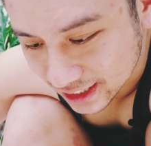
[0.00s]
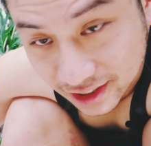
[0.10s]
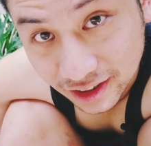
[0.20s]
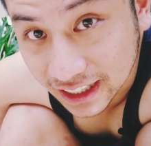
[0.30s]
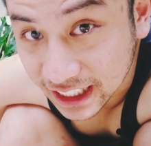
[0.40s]
Thật
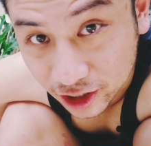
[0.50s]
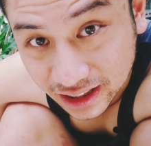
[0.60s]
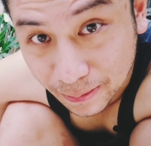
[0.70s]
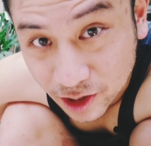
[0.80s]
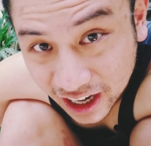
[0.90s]
sự là chỉ
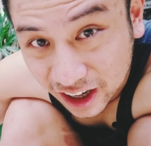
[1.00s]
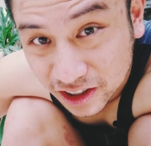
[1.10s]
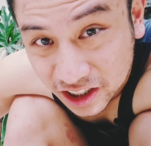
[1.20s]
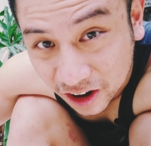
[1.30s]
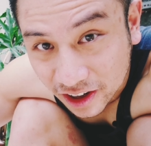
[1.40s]
có tắm cho
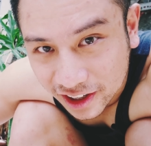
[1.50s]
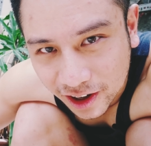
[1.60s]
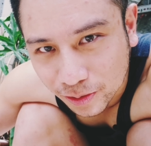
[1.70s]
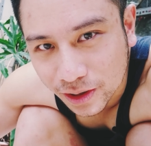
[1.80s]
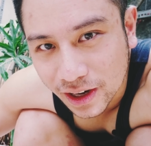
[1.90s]
hai con chó
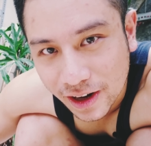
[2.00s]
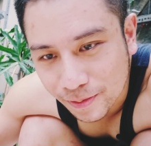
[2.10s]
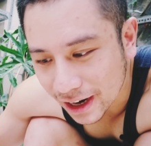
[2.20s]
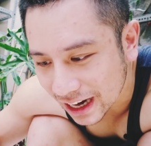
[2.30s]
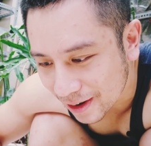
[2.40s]
này không
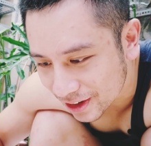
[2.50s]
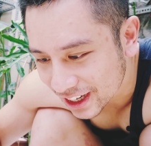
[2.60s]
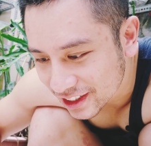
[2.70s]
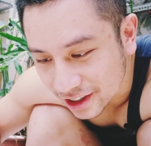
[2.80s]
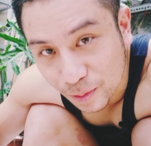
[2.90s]
mà cảm
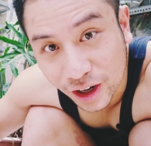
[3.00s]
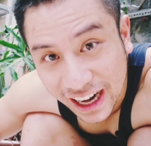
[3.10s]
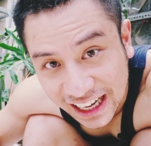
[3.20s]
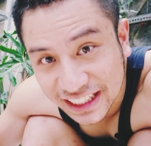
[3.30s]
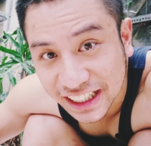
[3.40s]
thấy như là một
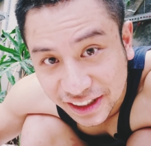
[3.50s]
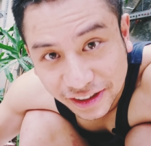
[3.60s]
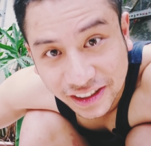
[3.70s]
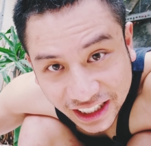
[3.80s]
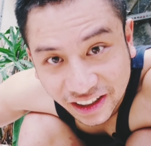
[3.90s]
cái hành
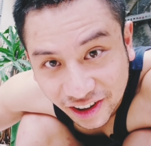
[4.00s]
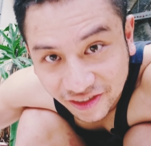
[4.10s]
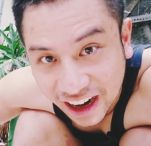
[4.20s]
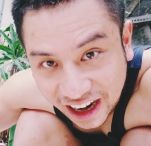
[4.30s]
trình cực kỳ vất